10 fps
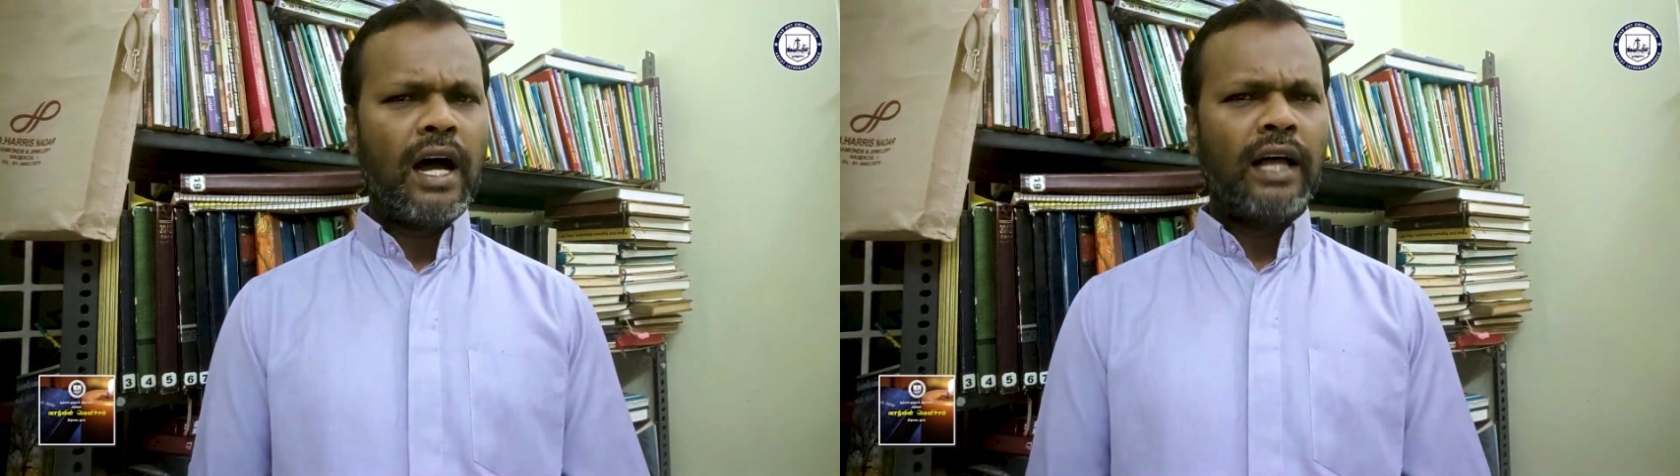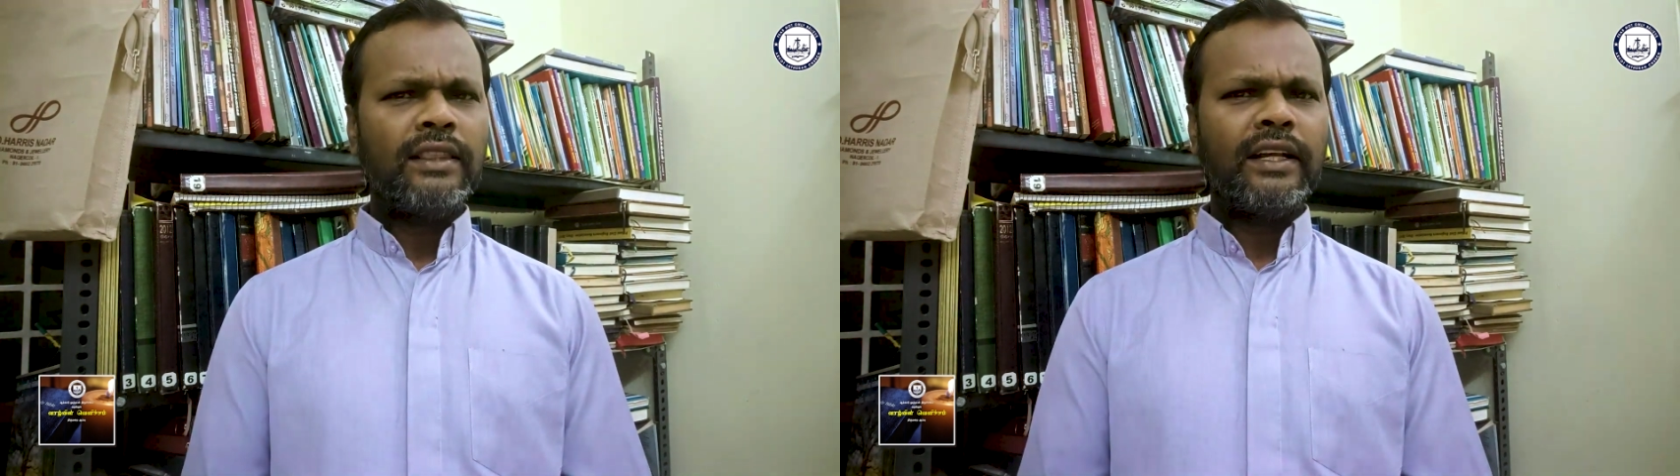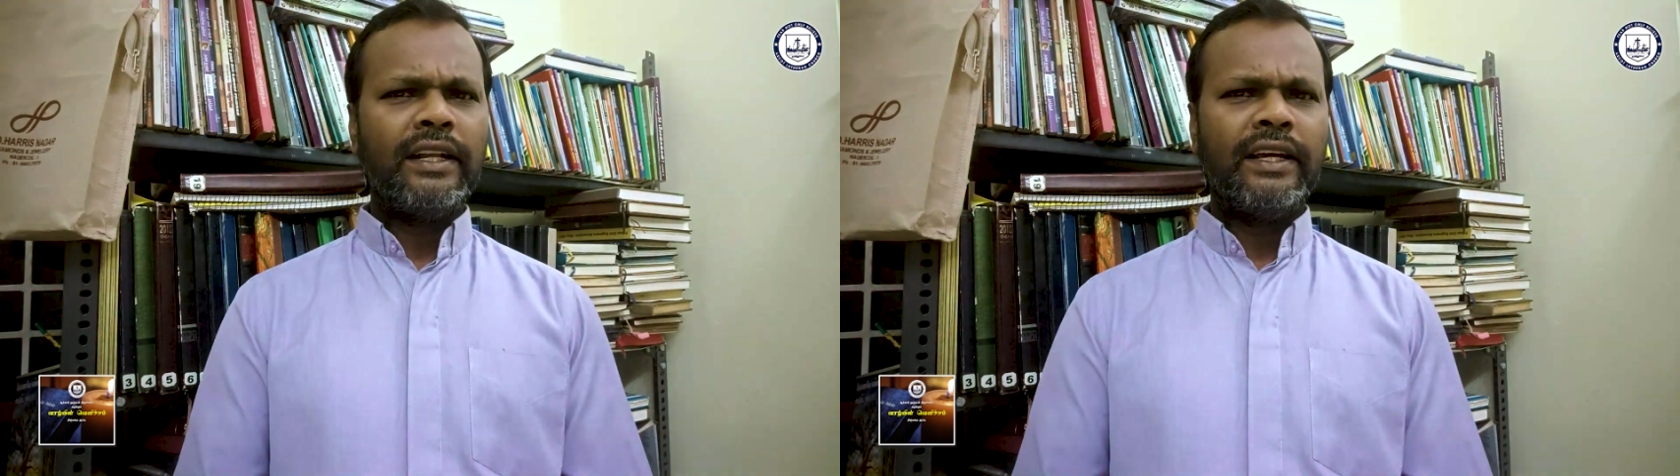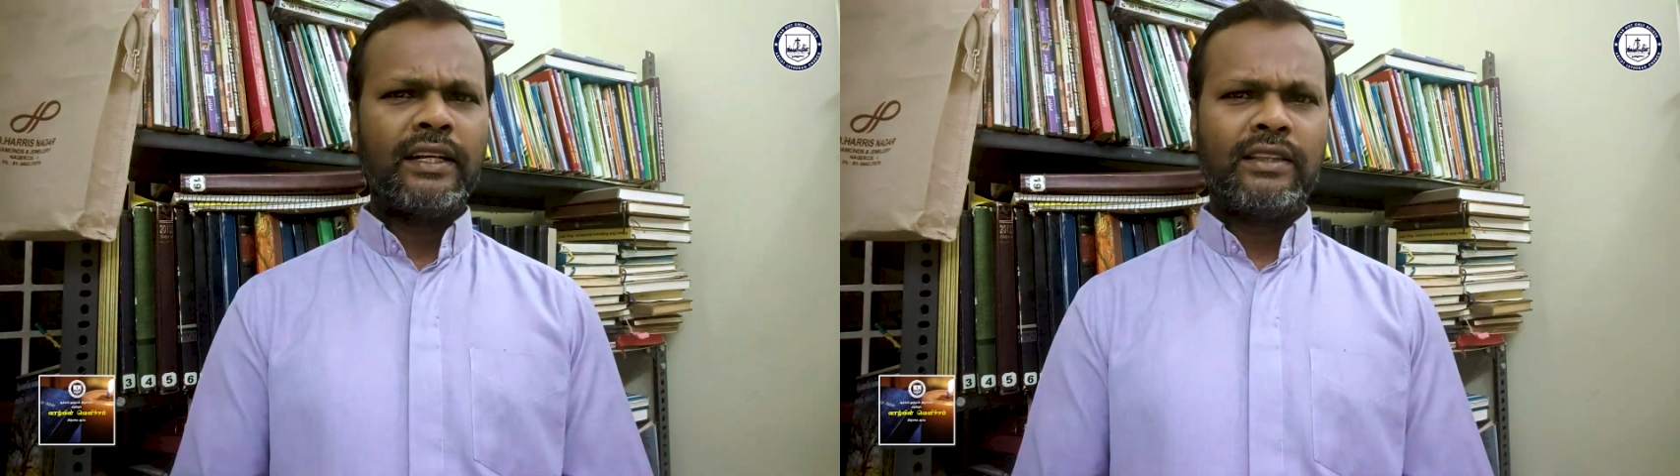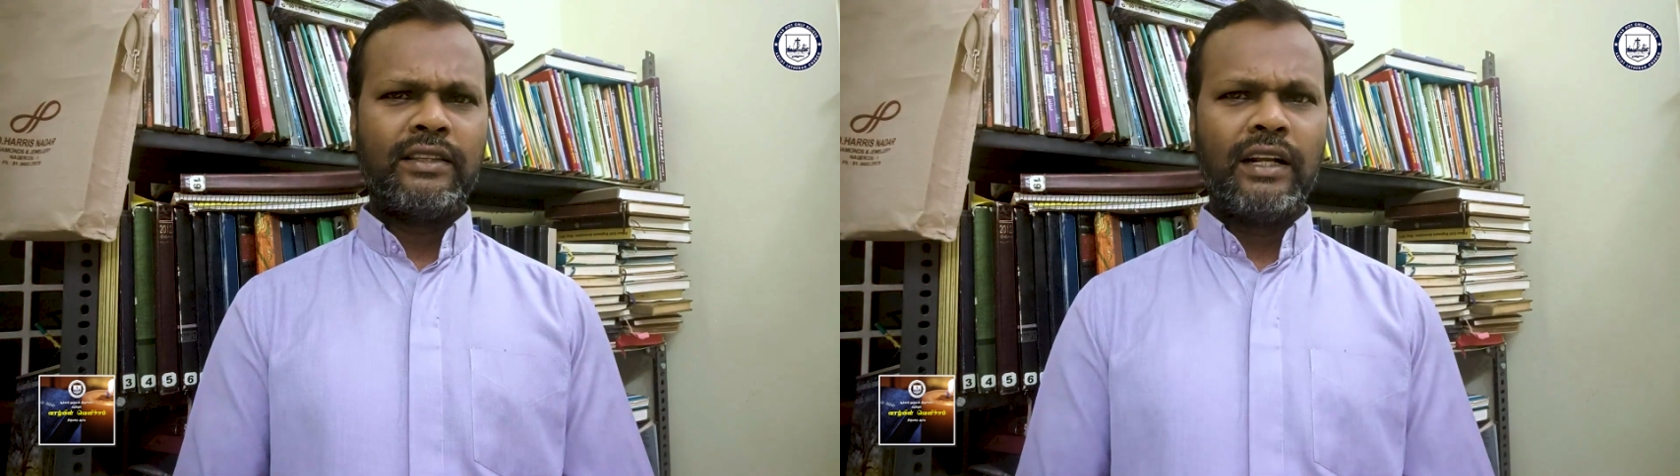அந்த
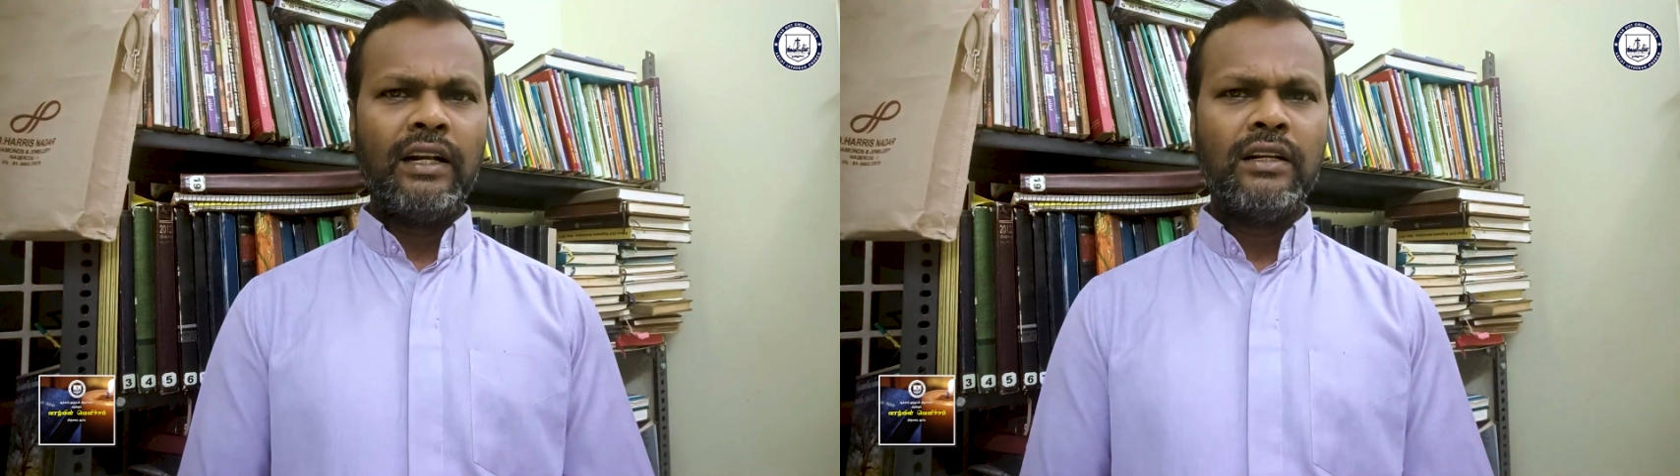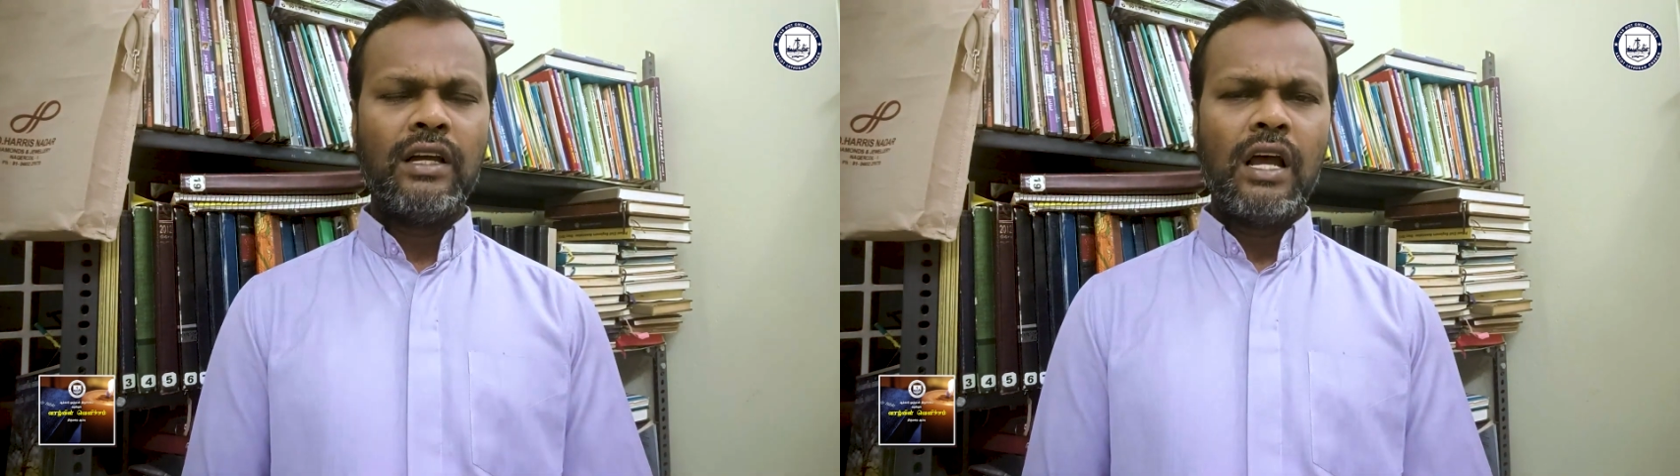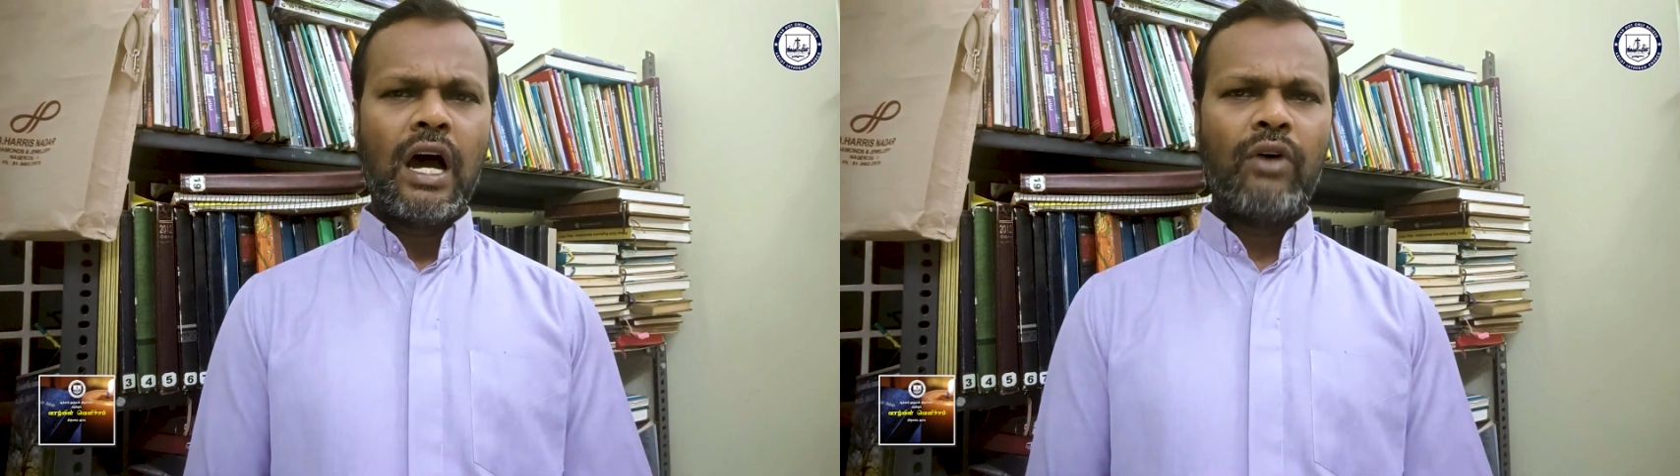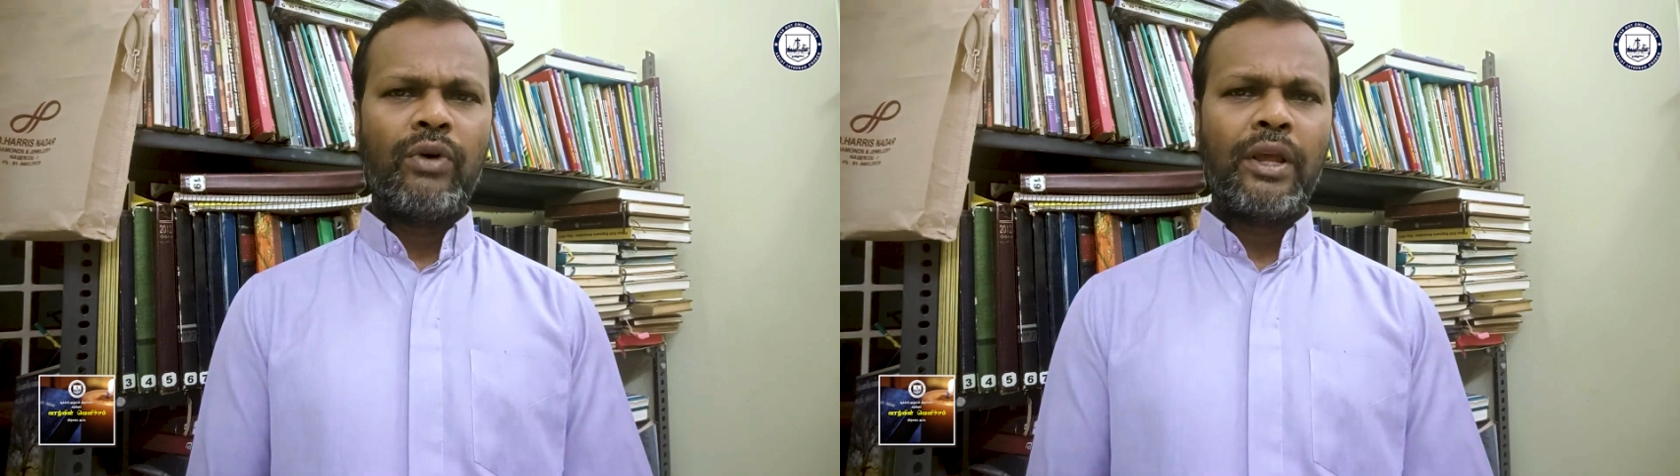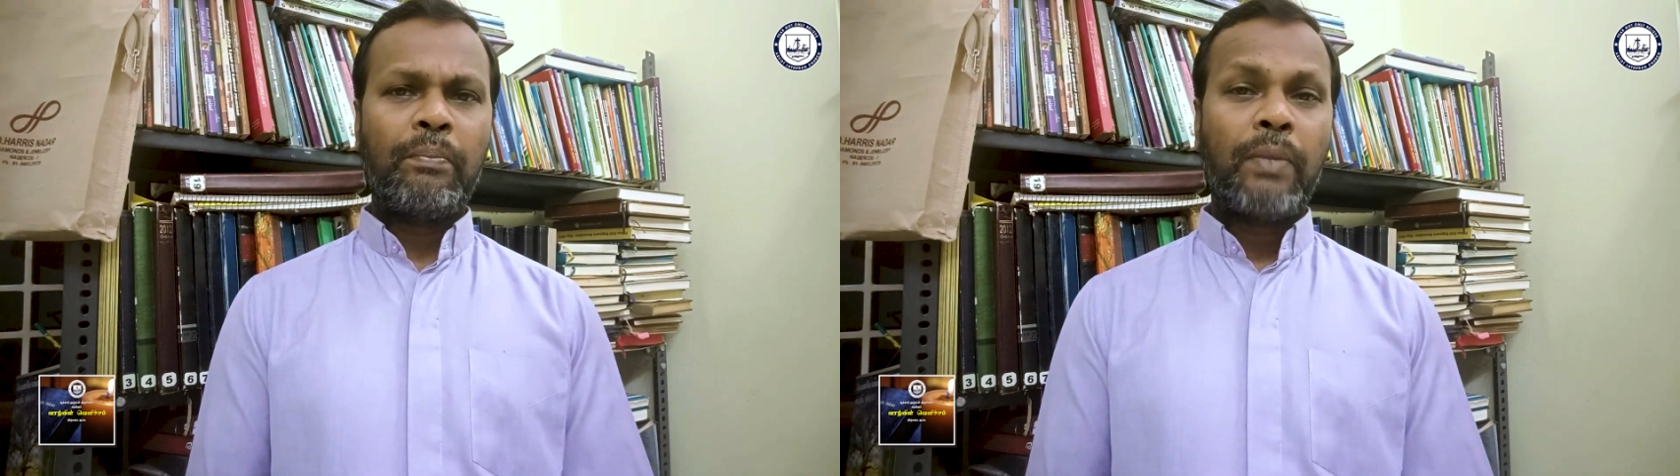நேரத்தில் அவரை